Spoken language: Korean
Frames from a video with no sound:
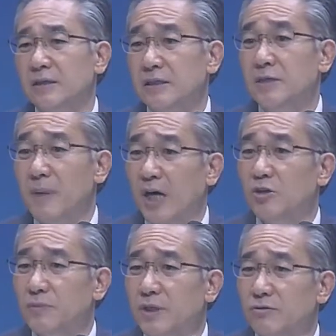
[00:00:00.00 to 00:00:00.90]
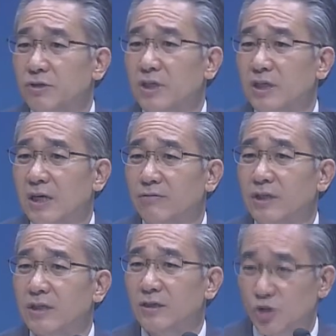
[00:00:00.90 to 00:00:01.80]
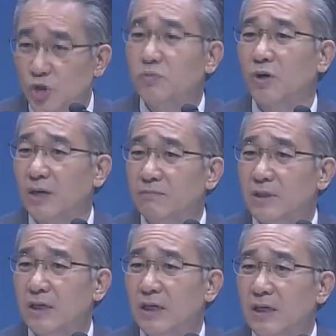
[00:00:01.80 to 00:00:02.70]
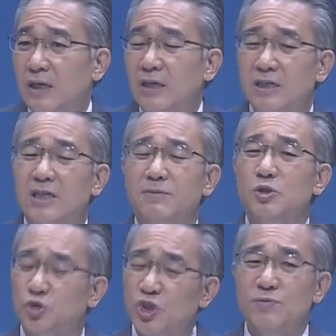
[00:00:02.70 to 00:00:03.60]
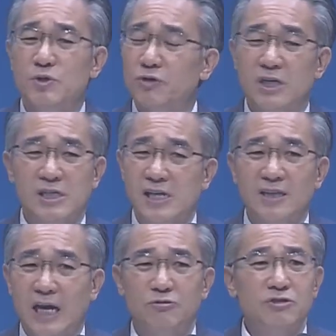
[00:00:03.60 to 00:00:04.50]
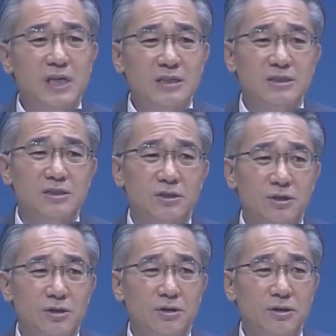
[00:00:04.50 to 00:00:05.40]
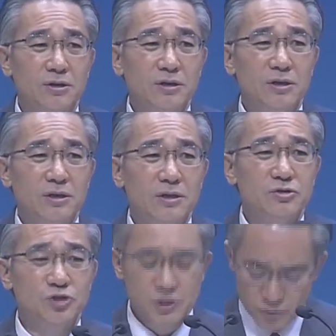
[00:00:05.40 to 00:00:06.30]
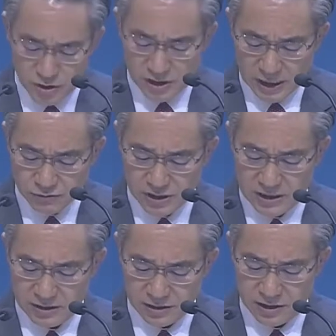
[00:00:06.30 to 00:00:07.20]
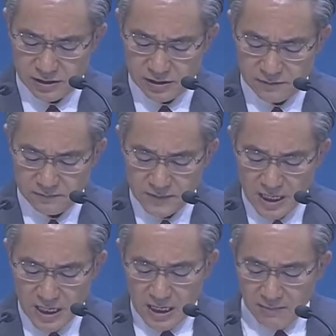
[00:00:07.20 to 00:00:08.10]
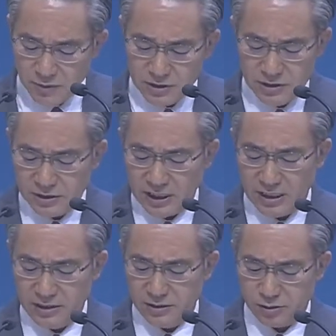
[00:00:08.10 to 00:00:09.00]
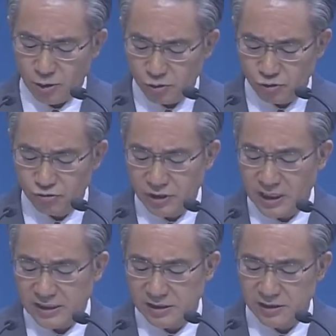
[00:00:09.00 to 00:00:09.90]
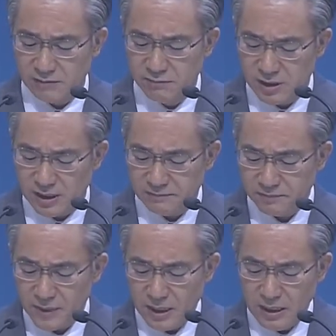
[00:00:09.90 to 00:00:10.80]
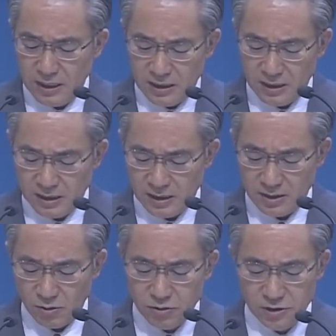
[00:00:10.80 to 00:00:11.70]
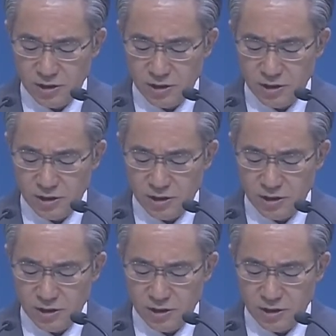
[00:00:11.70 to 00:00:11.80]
이 마음이 우리들 가운데 있기를 축복합니다. 그러면 주님이 우리를 그냥 놔두지 않죠. 주님이 우리를 세우시는 것이죠. 한 번은요, 제가요, 덕수궁에 갔을 때입니다. 어, 오늘